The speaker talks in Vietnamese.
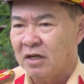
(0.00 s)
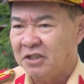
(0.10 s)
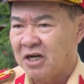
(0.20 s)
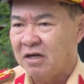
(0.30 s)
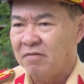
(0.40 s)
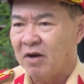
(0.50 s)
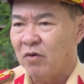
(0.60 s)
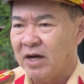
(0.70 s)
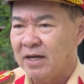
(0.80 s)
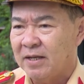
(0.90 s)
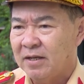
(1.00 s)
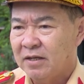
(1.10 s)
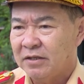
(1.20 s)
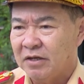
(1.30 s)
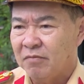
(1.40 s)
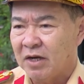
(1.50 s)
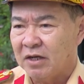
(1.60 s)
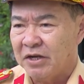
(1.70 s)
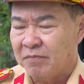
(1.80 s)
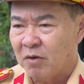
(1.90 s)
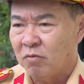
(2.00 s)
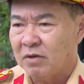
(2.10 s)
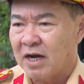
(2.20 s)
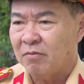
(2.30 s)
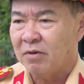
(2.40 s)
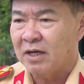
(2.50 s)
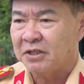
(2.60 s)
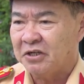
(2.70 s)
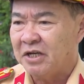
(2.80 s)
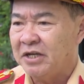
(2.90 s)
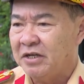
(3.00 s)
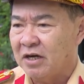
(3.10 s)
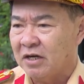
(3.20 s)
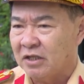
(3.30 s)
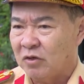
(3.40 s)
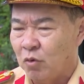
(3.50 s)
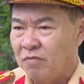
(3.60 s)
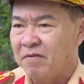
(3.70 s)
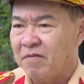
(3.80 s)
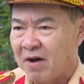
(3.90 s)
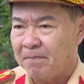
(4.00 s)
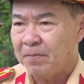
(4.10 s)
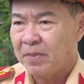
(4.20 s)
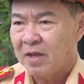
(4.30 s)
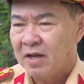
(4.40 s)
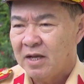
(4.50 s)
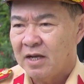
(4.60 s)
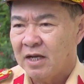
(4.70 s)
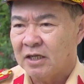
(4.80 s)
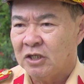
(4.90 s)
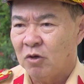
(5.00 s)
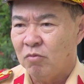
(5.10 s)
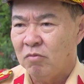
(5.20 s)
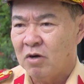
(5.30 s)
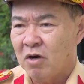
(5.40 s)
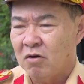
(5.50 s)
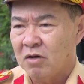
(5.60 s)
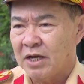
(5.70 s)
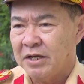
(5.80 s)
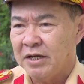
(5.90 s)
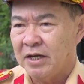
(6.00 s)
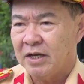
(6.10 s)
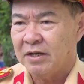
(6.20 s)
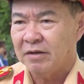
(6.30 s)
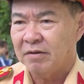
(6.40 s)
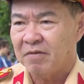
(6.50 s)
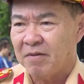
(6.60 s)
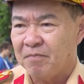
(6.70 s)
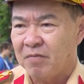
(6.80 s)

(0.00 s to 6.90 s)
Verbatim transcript: ứng xử văn hóa nhưng mà nghiêm túc trong xử lý các cái tình huống vi phạm không có cái phép